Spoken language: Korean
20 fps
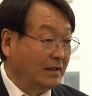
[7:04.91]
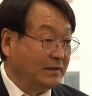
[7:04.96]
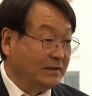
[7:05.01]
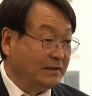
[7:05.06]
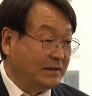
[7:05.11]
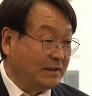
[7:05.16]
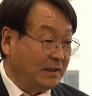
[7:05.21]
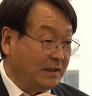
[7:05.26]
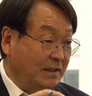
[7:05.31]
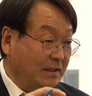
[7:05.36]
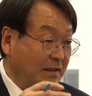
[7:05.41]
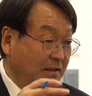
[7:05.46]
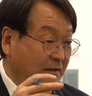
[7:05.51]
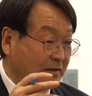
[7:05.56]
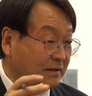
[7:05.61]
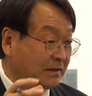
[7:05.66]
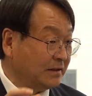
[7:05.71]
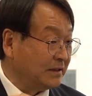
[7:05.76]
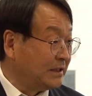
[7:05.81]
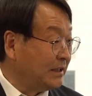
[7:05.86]
이제
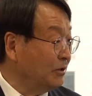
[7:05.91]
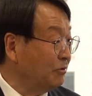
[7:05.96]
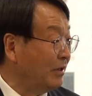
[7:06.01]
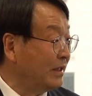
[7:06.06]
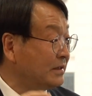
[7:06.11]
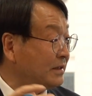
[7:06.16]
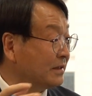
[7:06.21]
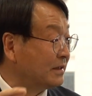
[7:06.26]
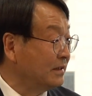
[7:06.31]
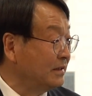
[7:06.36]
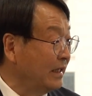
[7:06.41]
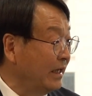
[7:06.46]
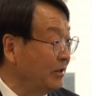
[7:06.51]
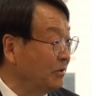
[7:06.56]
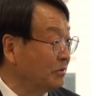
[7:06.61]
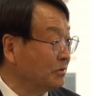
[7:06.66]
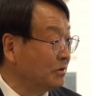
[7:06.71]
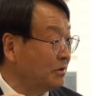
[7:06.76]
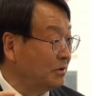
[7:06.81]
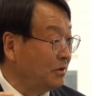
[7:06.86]
어떤 진화적인
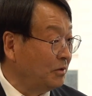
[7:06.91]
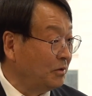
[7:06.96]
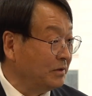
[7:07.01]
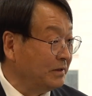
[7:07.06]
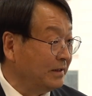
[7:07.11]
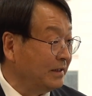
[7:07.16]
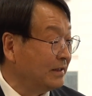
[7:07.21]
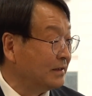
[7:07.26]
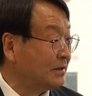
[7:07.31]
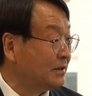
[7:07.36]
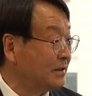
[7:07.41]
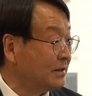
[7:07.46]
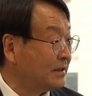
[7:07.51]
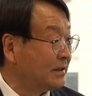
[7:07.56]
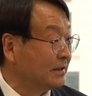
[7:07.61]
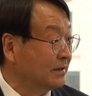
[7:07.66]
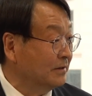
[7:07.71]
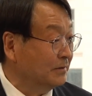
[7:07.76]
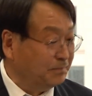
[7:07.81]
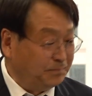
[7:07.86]
내용들로 인해서
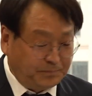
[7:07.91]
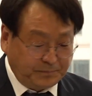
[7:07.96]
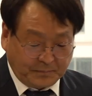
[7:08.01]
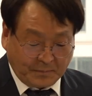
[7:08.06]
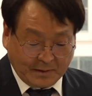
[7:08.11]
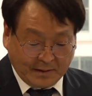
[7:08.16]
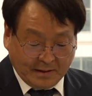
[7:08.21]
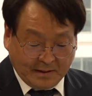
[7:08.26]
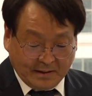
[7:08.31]
지금